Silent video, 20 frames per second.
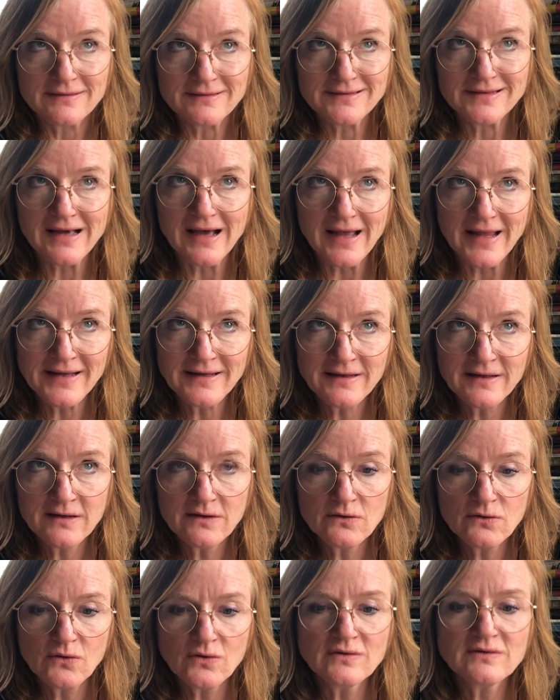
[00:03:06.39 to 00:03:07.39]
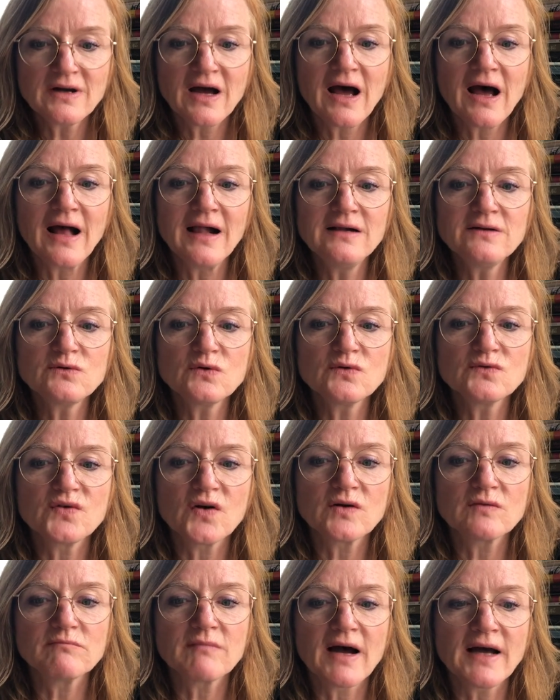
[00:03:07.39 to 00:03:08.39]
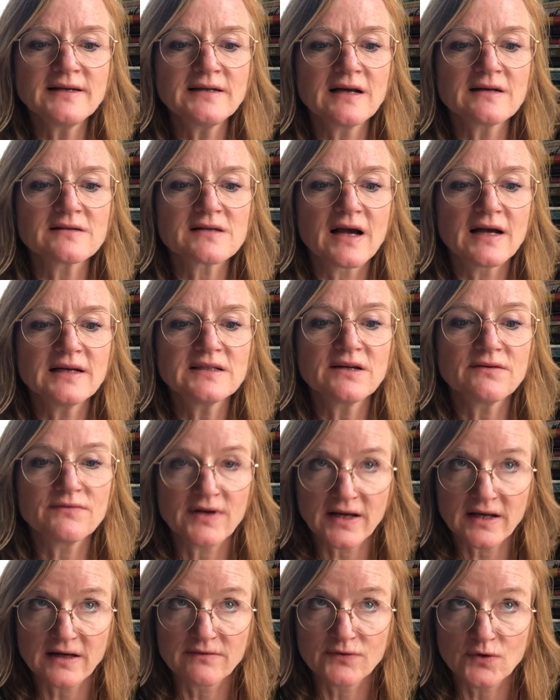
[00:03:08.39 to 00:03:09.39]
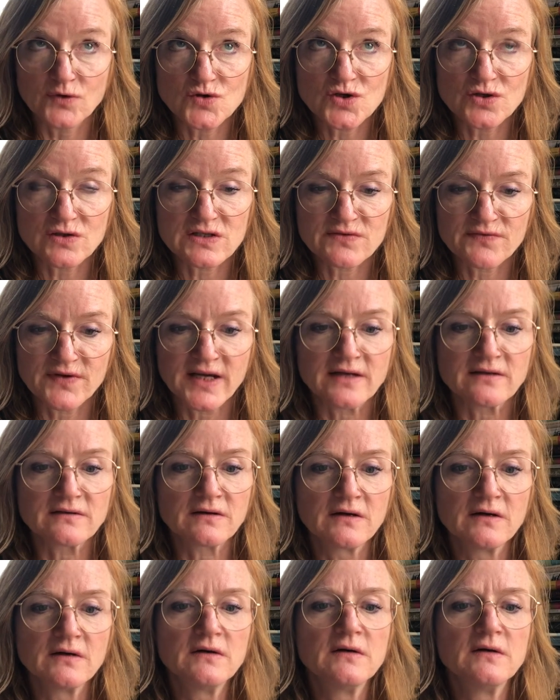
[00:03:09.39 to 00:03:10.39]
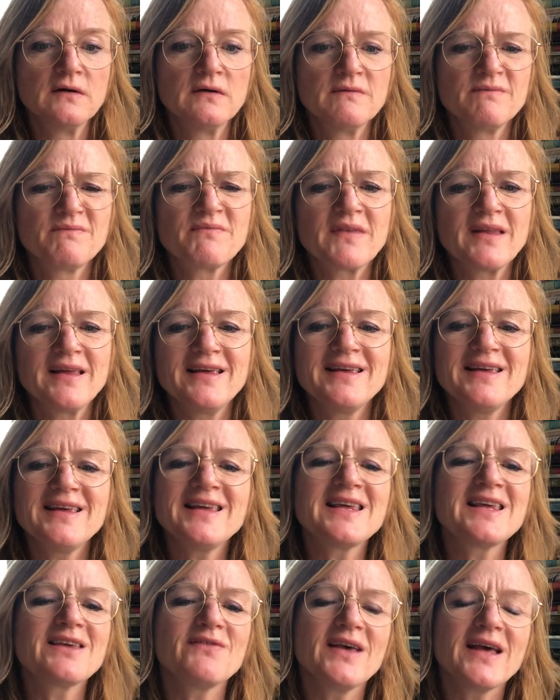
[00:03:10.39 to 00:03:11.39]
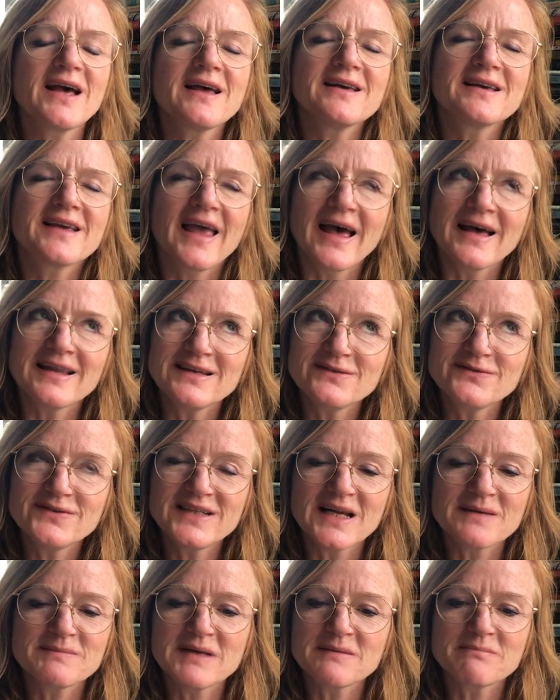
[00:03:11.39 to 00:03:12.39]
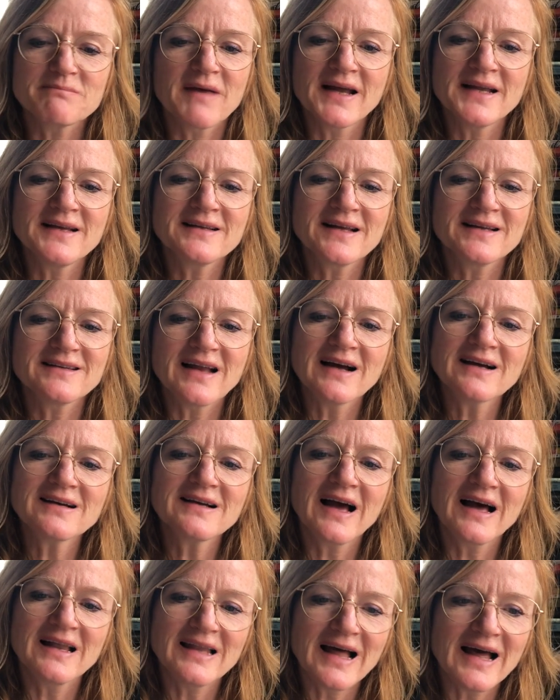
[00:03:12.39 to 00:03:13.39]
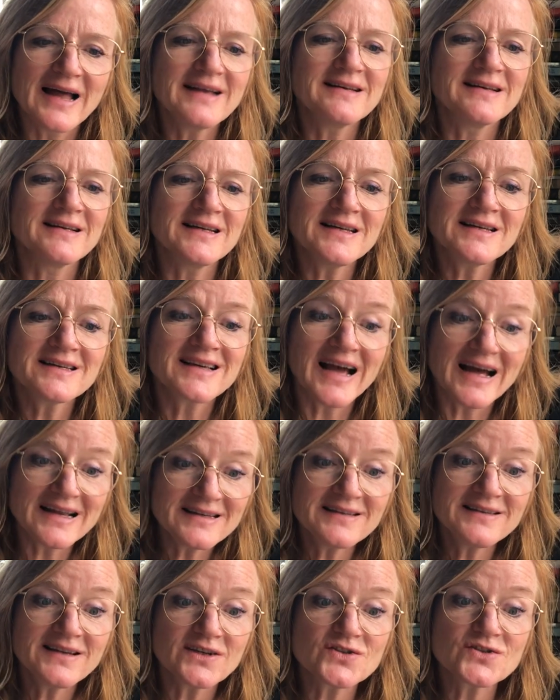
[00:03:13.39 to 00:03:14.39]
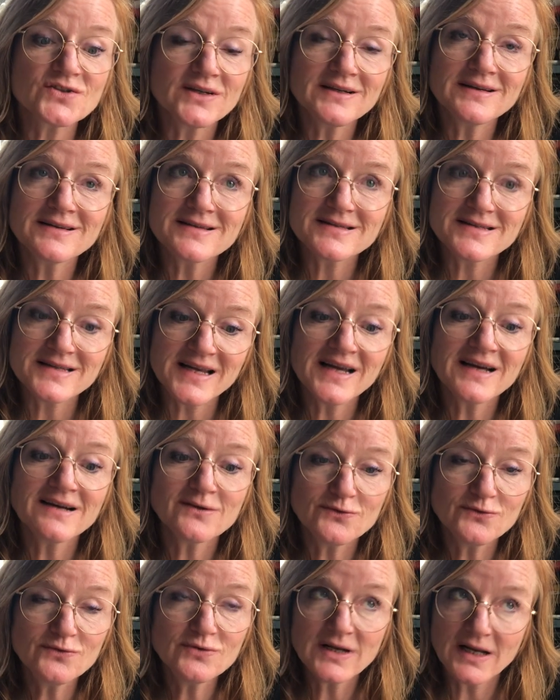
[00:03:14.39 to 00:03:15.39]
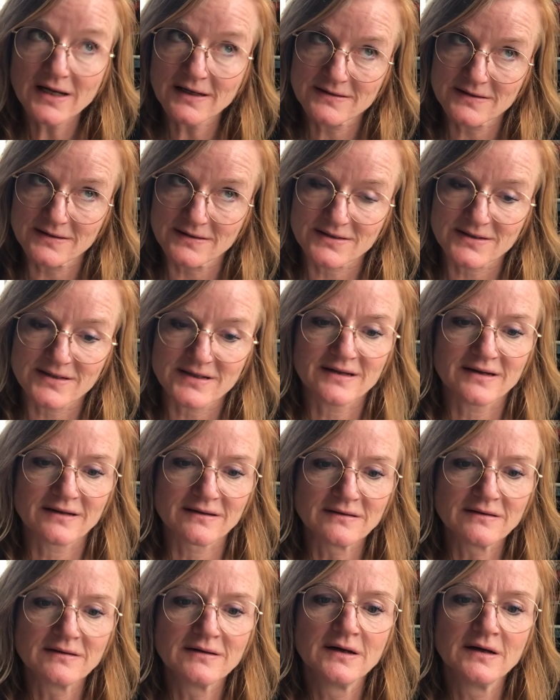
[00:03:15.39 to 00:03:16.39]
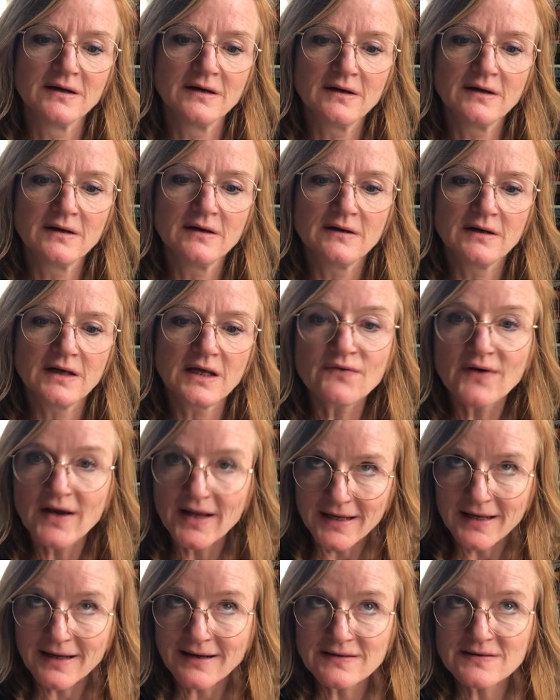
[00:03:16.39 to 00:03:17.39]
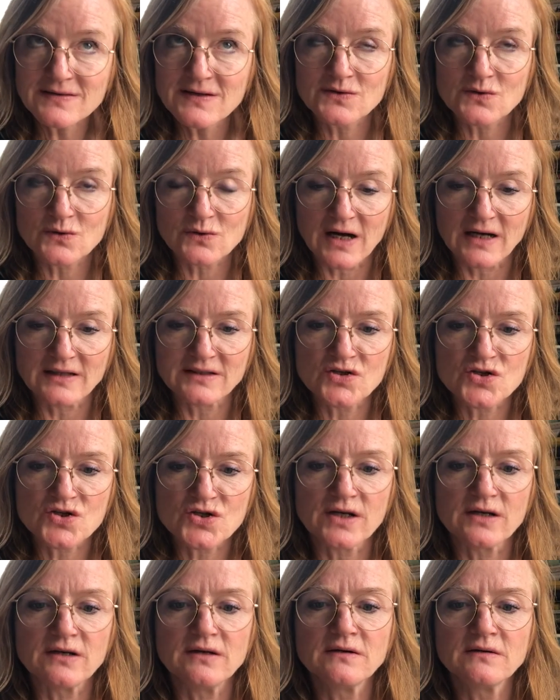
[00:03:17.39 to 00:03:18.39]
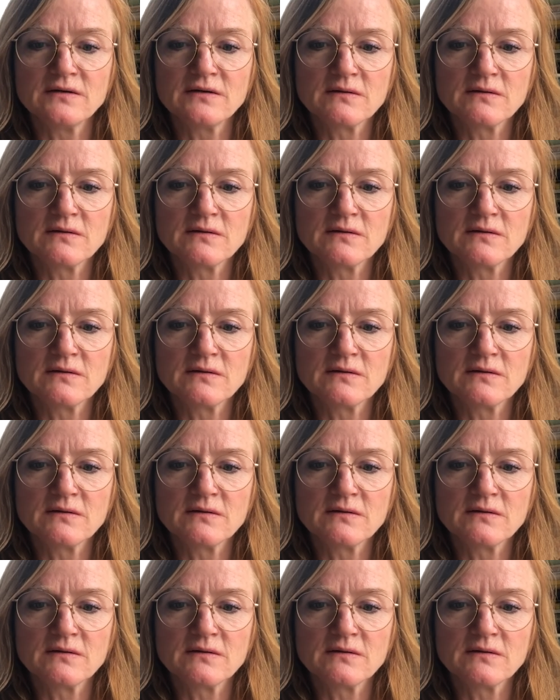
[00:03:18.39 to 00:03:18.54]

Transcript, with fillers: Keine Unterhaltung von meiner Seite wäre wünschenswert. Ich wäre gerne wieder mit meinen Gedanken alleine. Ich kann in der Stille sehr gut existieren. Ich verehre sie sogar, die Stille.